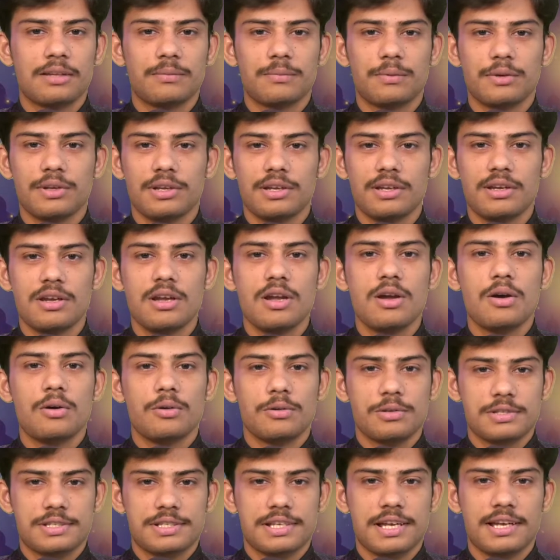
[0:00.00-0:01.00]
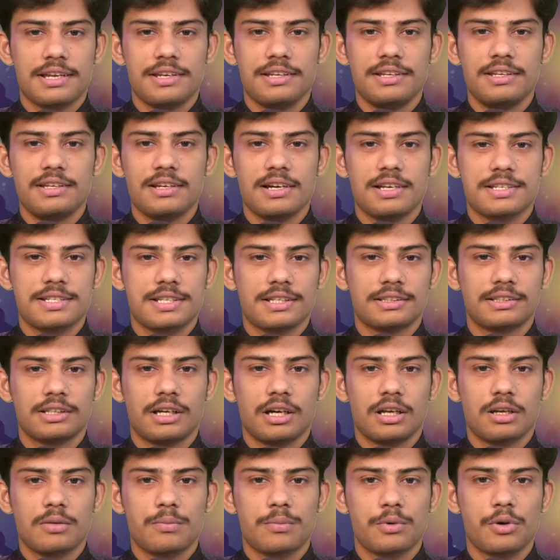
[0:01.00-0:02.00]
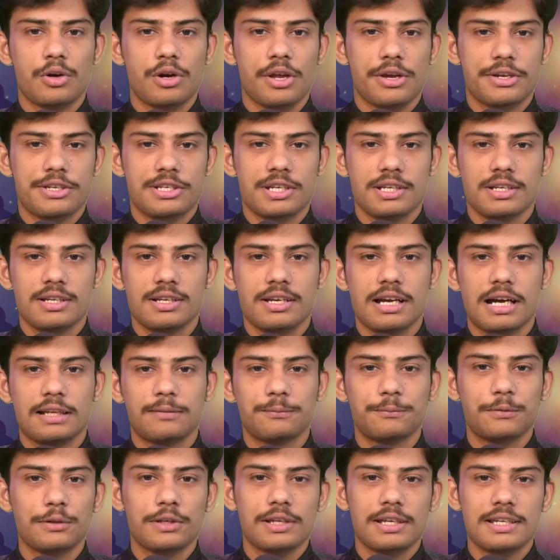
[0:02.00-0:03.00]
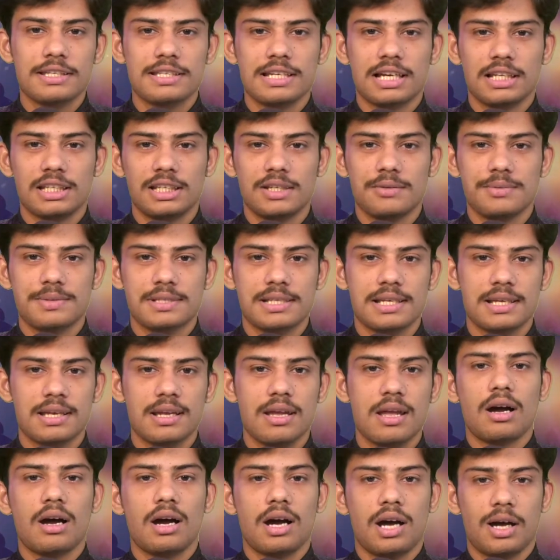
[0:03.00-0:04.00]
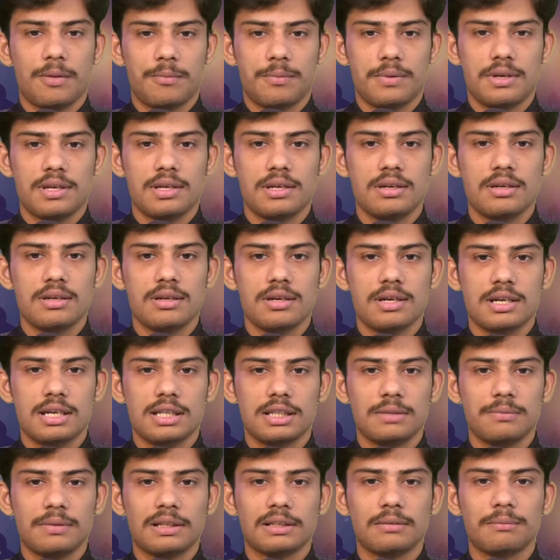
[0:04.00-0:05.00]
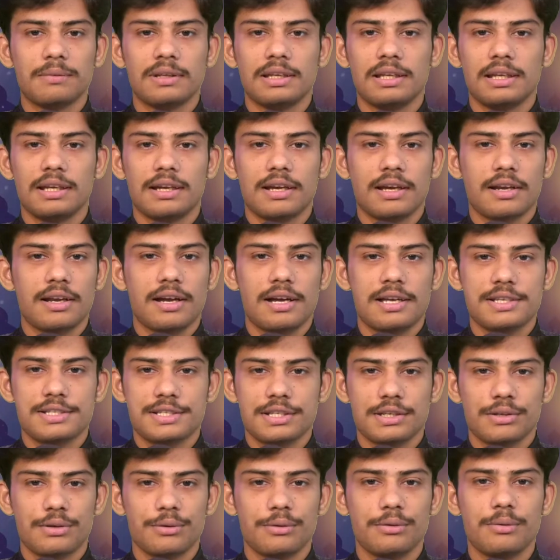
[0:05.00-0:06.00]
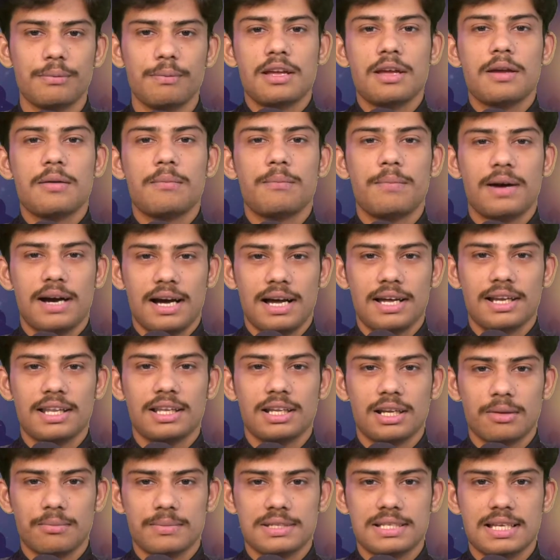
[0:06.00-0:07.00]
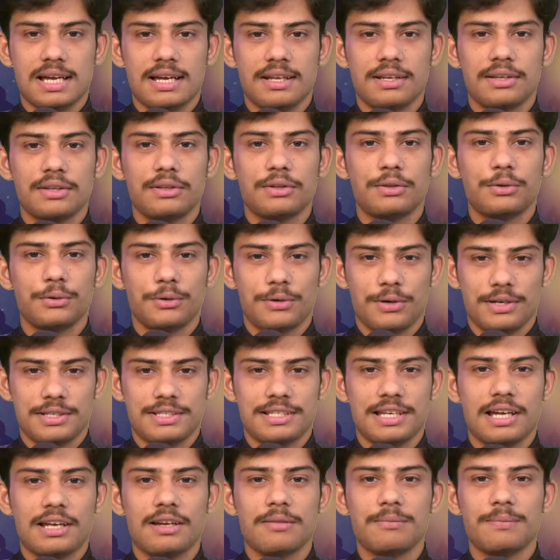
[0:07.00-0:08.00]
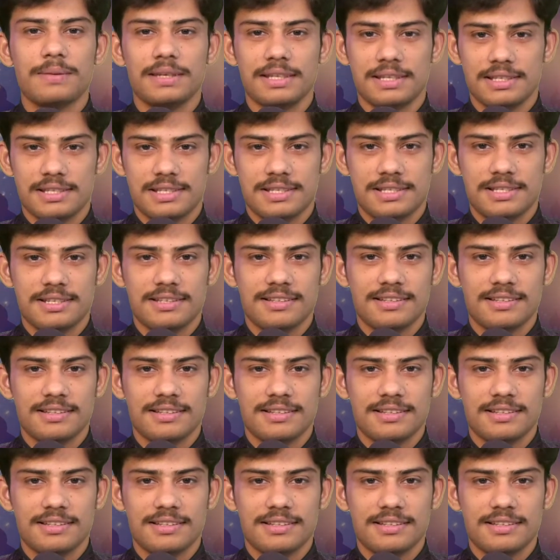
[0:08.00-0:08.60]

कानपुरी हुसैनी अज़ादार प्रोडक्शन कानपुर की जानब से आपकी खिदमत में लेकर हाजिर हूँ बहार रमज़ान 2020